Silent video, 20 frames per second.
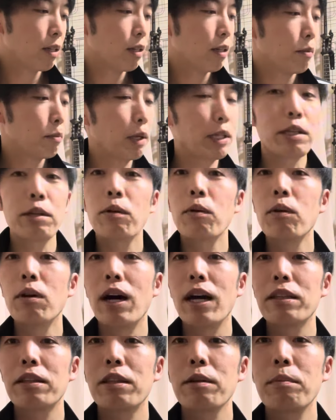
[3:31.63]
まあ2本
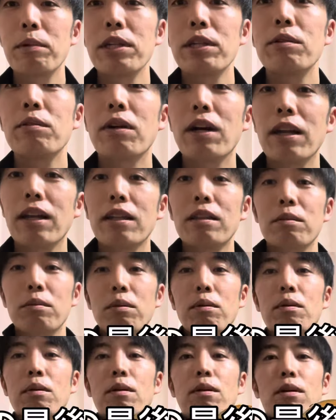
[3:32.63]
あってもいいのかな
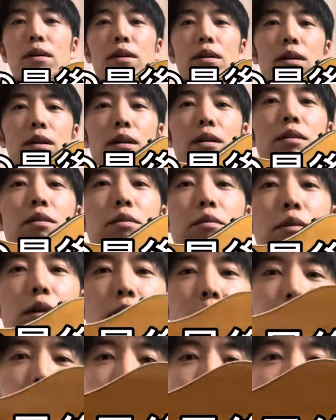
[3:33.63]
という
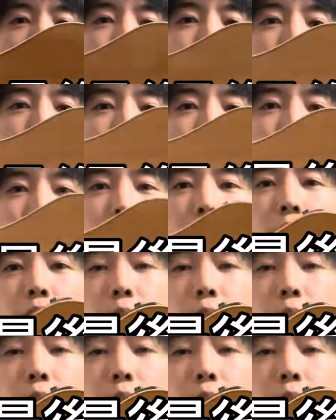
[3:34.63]
感じがしますので